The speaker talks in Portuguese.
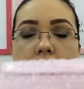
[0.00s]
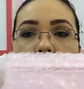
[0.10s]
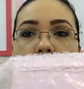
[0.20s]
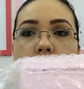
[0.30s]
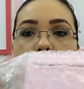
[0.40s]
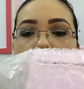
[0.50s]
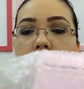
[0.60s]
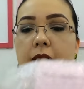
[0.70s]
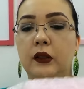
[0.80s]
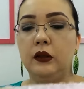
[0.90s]
tá? Ele vem todo
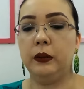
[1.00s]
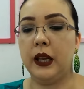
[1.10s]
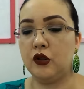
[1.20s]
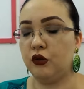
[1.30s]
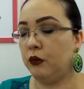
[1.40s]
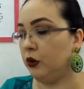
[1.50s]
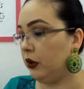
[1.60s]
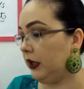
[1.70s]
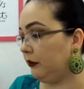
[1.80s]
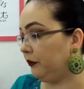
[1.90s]
embalado no plástico
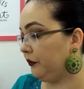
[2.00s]
bolha.